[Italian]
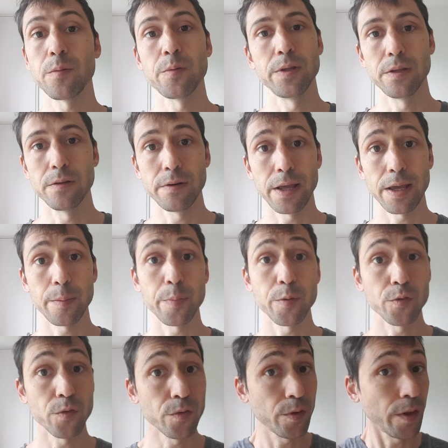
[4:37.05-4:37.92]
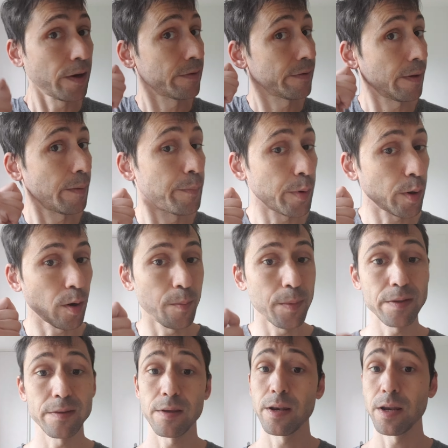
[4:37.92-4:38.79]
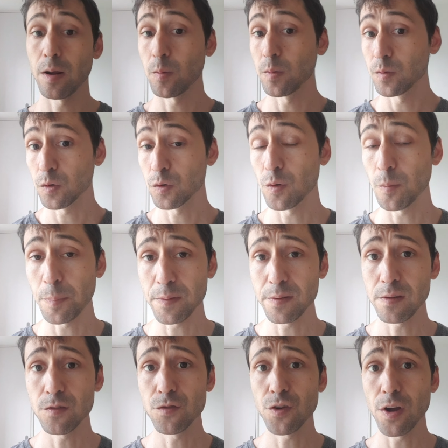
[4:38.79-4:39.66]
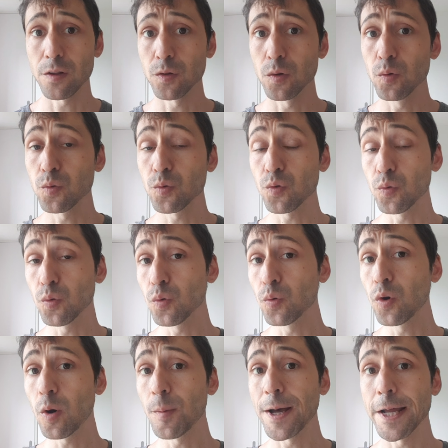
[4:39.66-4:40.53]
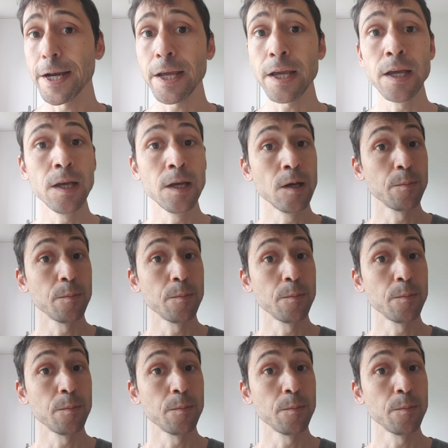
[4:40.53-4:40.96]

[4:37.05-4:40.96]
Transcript: quindi non è che posso stare sempre con la mascherina quando sto passeggiando sul lungomare,